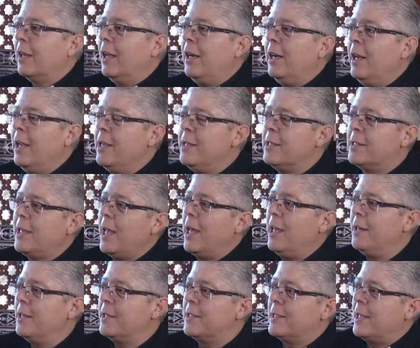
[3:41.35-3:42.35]

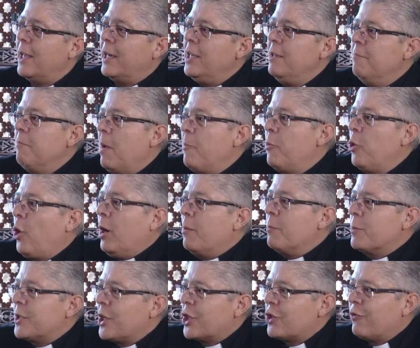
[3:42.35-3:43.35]
الانسان السليم ما بيروح على
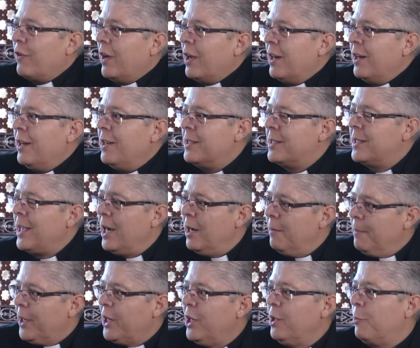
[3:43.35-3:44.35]
المستشفى الانسان
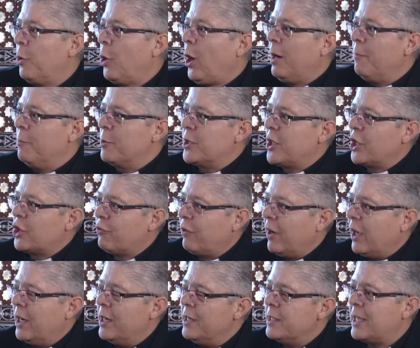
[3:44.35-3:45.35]
المريض بيروح على المستشفى
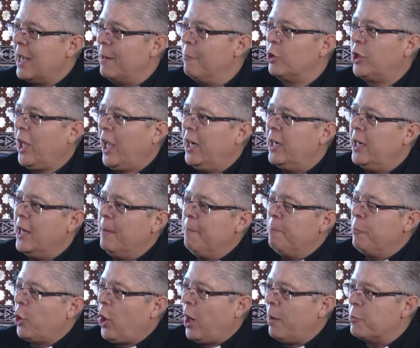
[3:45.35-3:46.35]
الانسان المتالم
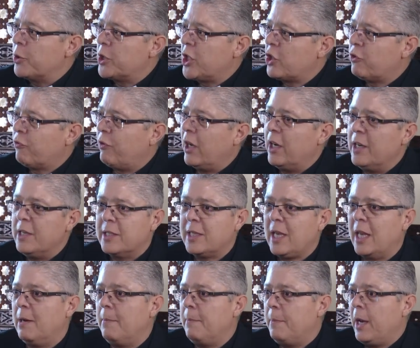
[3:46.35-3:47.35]
بيروح على المستشفى
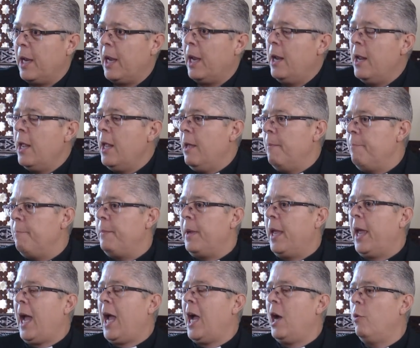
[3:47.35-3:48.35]
الانسان اللي
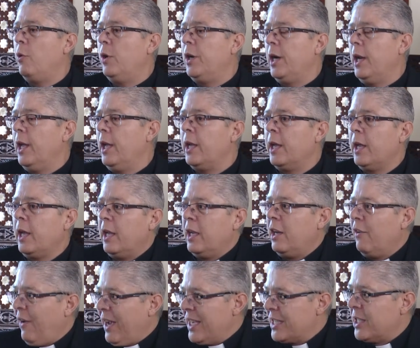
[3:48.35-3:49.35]
بيحاول
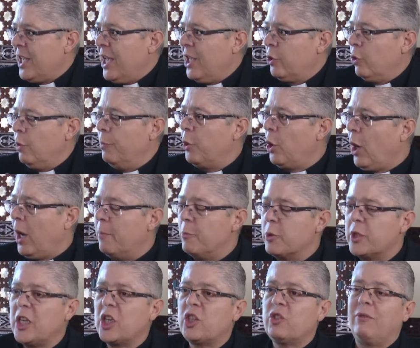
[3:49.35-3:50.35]
يفحص ذاته بيروح على
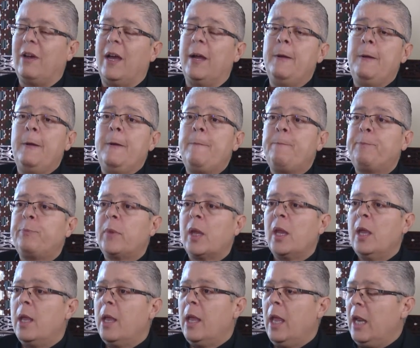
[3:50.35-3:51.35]
المستشفى
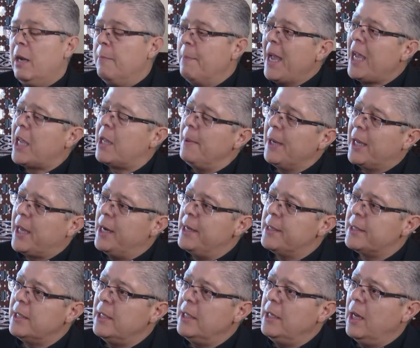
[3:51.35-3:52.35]
المحكمه
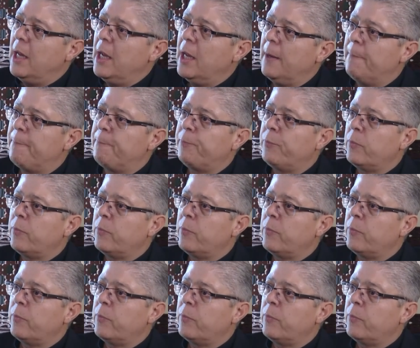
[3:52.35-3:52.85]
الكنسيه